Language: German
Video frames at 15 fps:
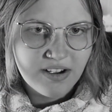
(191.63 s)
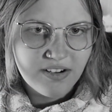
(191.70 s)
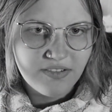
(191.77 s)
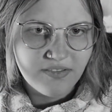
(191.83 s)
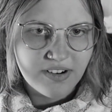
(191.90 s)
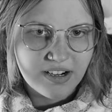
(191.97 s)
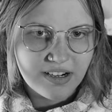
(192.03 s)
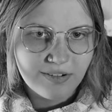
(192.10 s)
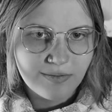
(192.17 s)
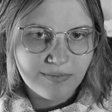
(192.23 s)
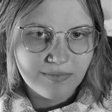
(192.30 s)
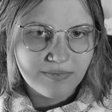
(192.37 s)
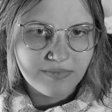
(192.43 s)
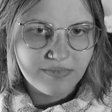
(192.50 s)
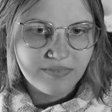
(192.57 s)
Warum?
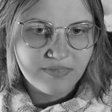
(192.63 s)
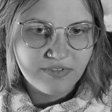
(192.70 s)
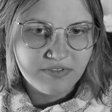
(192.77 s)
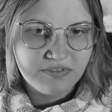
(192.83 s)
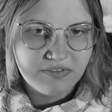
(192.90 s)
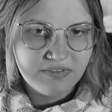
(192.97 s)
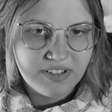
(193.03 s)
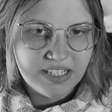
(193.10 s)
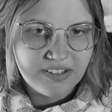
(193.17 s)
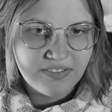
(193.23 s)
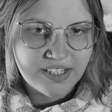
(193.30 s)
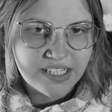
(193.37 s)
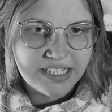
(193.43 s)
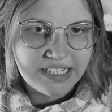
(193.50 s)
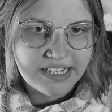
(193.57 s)
Ich
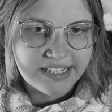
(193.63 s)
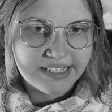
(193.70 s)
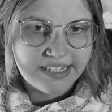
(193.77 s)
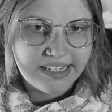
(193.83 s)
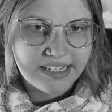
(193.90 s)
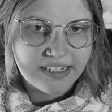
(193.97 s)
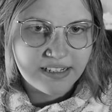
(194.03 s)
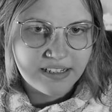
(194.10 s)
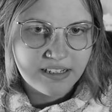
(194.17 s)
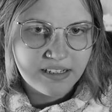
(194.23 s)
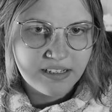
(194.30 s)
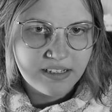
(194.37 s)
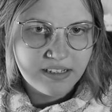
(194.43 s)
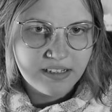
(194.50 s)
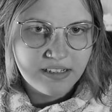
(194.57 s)
verstehe das nicht.
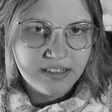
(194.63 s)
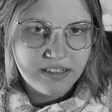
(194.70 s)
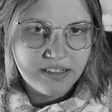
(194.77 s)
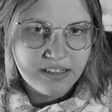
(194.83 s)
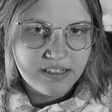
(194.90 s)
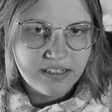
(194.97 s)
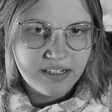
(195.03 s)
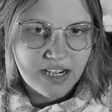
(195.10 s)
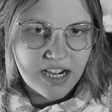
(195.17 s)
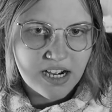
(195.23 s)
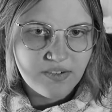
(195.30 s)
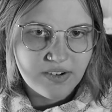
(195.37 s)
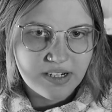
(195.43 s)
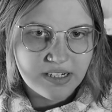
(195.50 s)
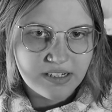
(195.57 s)

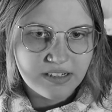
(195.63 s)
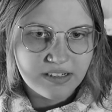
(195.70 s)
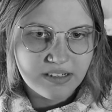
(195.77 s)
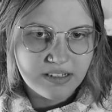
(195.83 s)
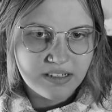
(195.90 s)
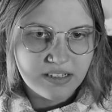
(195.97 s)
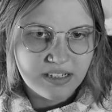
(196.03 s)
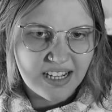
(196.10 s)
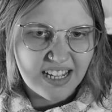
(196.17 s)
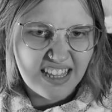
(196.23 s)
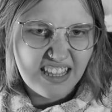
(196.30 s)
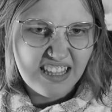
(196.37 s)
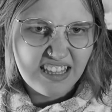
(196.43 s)
Aber, äh?